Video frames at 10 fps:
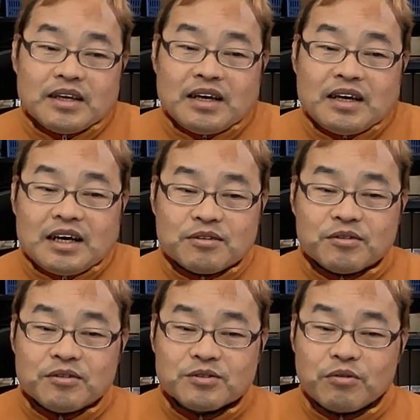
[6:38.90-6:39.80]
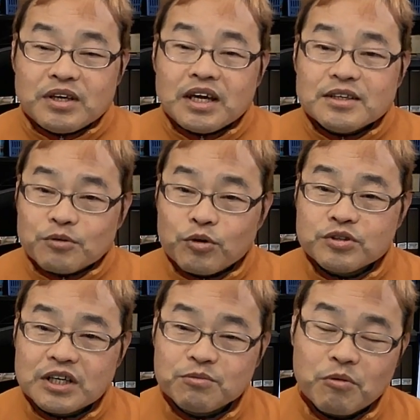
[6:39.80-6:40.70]
あの、とりあえず
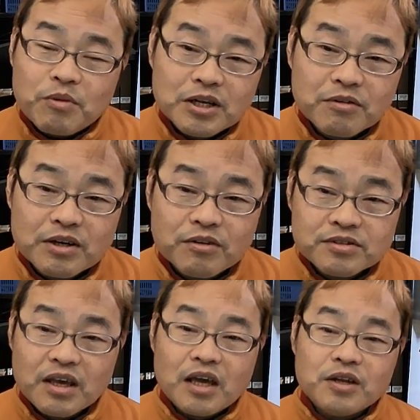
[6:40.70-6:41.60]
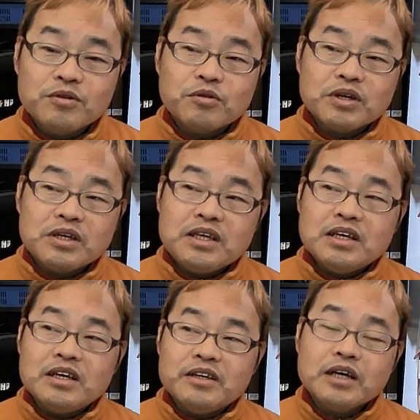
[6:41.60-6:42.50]
OCL モバイル1のセールの時
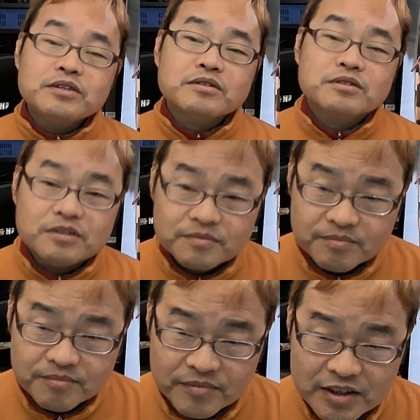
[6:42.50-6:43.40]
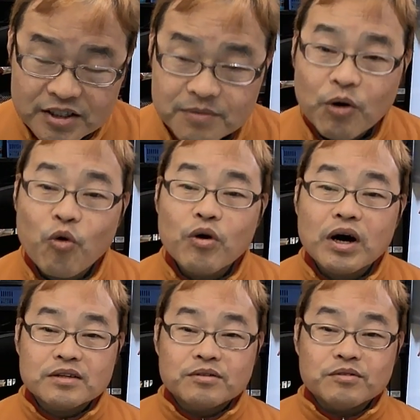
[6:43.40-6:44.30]
に安くスマホを
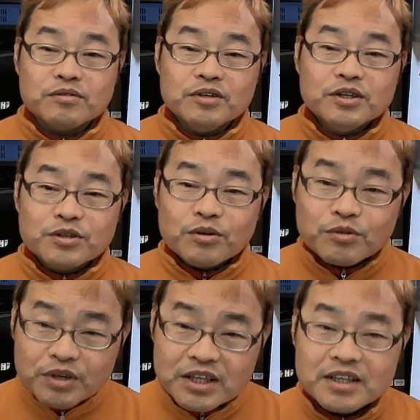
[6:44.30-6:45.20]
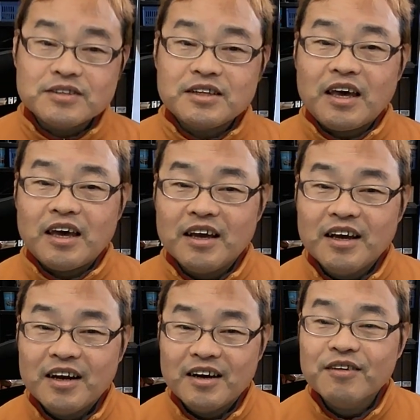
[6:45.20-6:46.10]
買っとく。その時にですね、
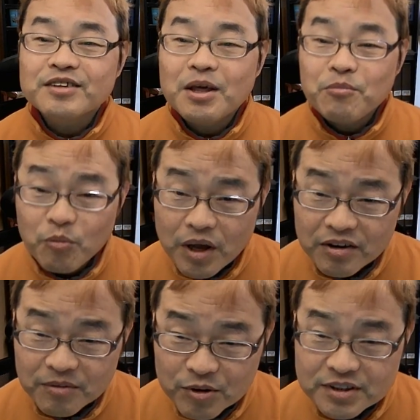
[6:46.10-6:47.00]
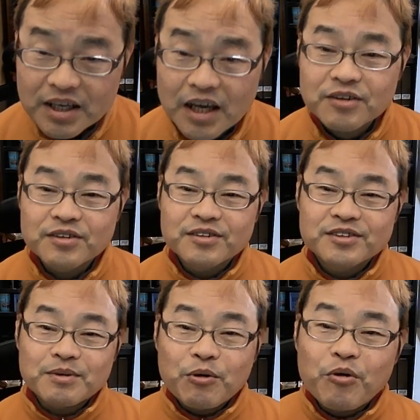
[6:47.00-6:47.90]
楽天モバイルも使える
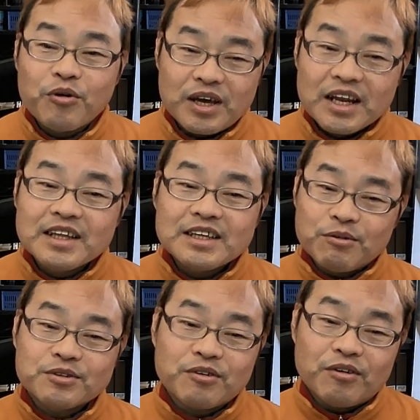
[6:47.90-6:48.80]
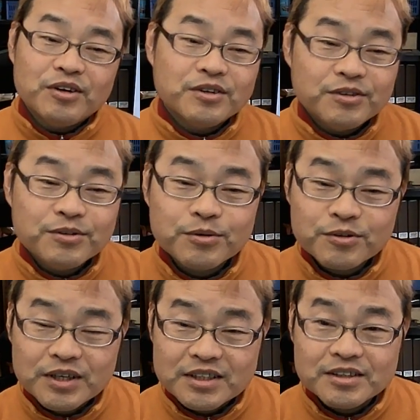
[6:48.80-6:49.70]
スマホを選んでおくということ
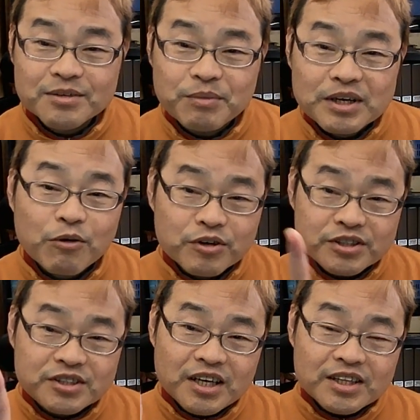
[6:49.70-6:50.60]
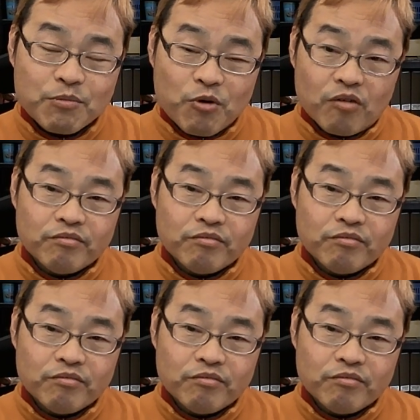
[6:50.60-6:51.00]
です。まあ、結構1円でも